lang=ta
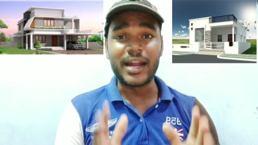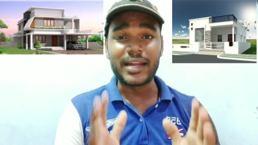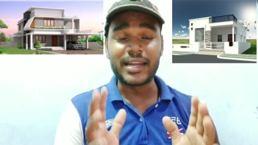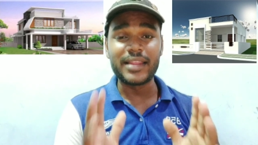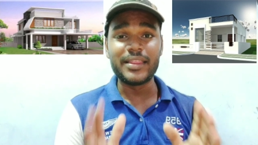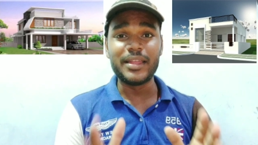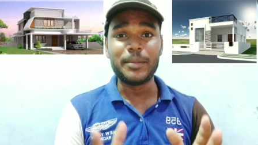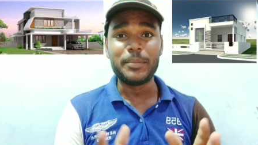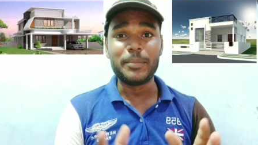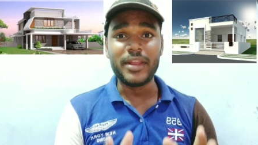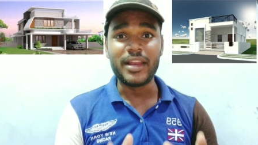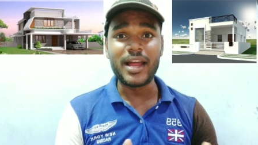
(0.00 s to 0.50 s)

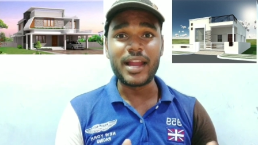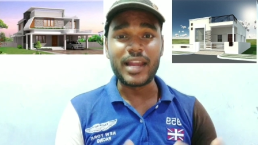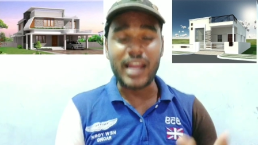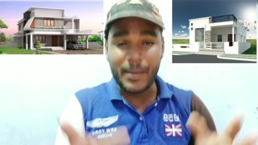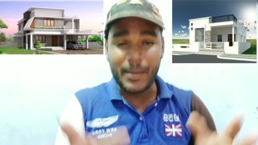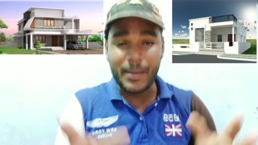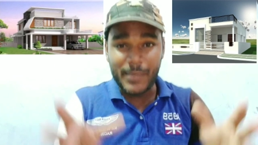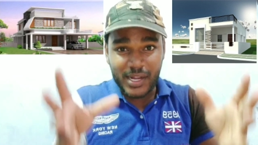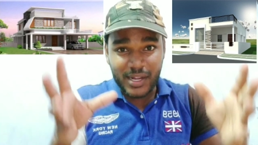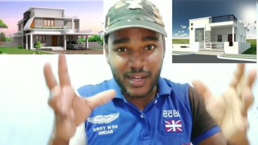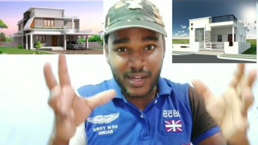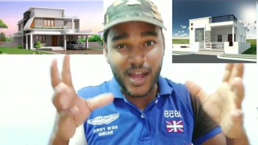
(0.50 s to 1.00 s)
கட்டுறது எப்படின்னா
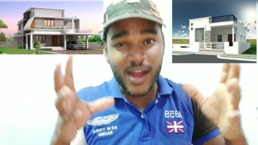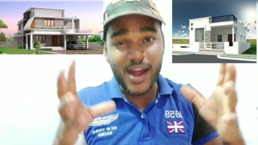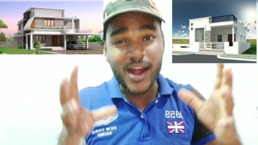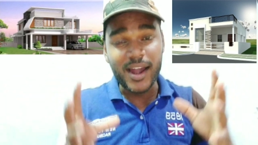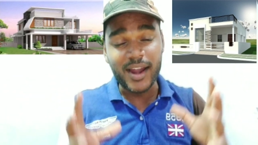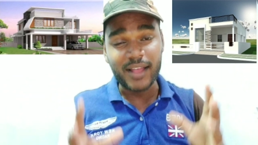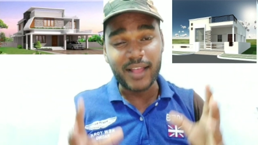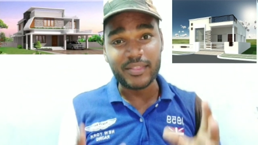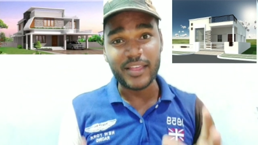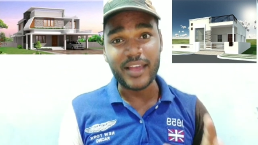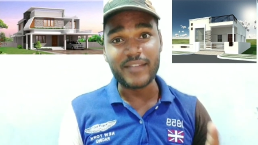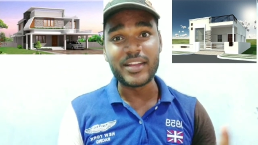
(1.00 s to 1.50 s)

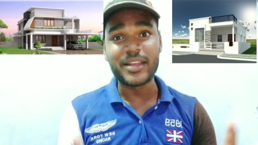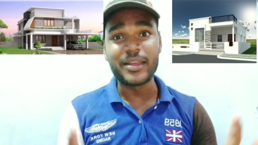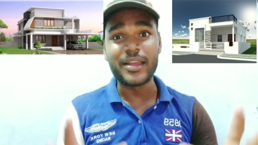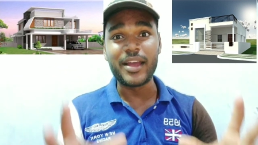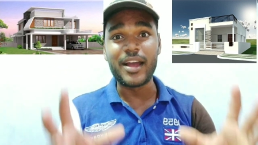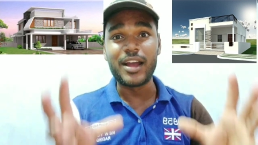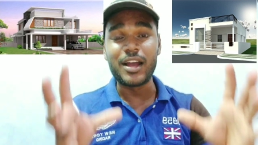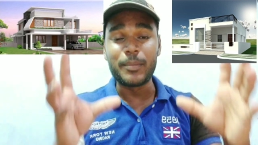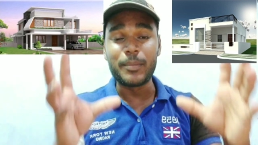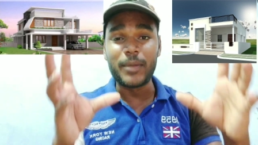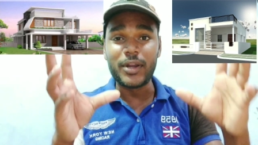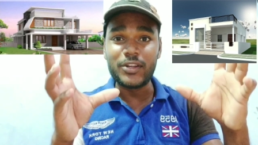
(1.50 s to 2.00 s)
நமக்கான
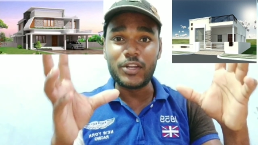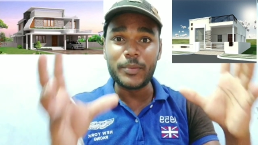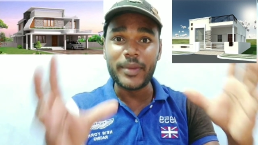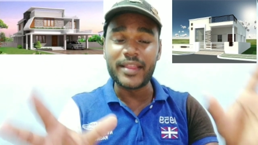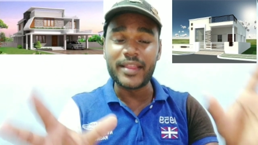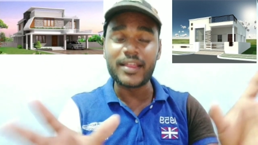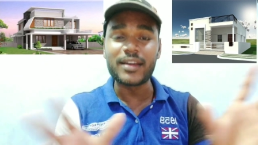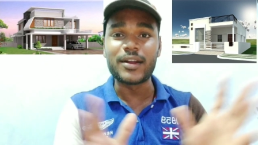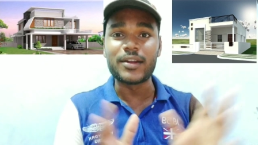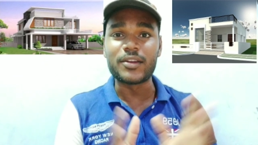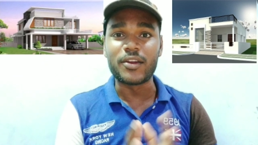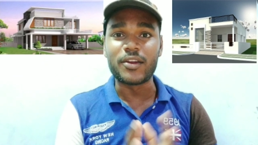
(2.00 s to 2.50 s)
தேவைக்காக
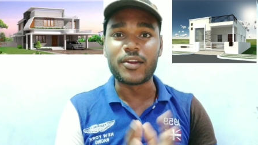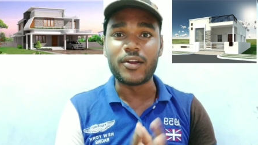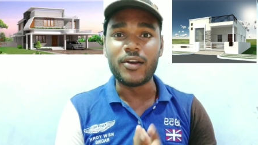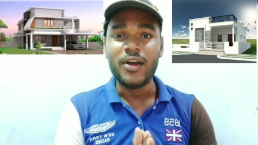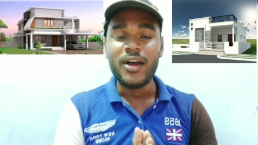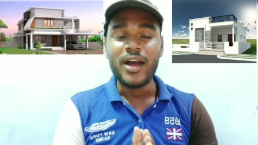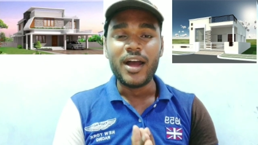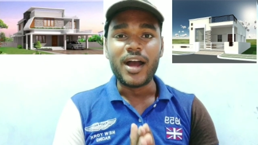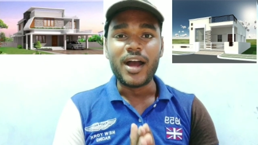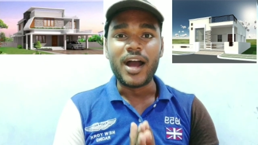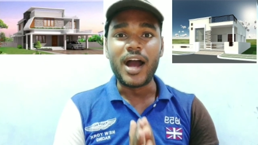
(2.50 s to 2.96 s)
மட்டுமே தான் கட்டுறோம்